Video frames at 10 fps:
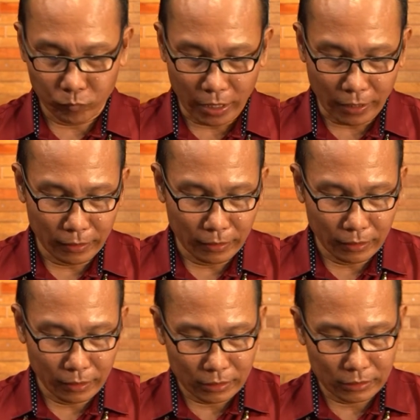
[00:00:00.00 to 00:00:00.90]
Nah,
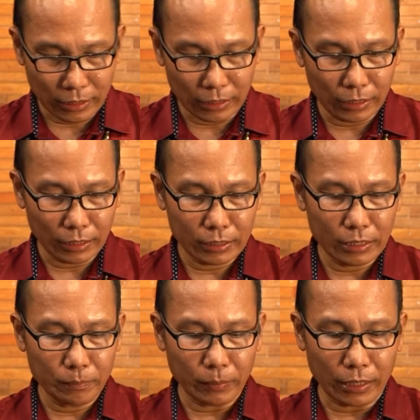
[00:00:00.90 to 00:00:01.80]
sekali
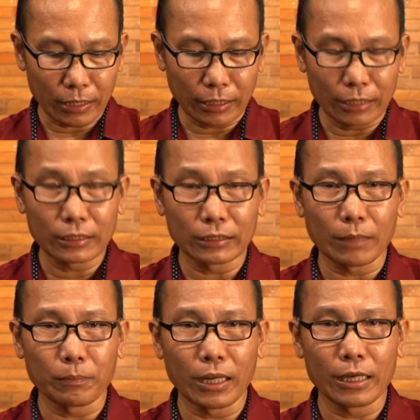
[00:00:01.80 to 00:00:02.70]
lagi perkataan
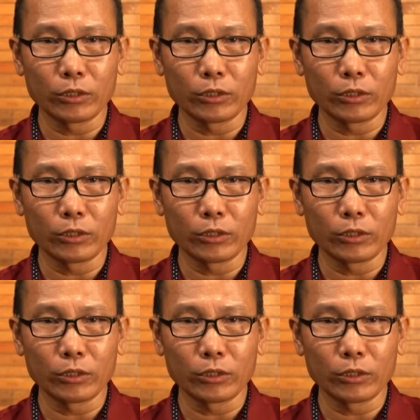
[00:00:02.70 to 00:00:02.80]
tetaplah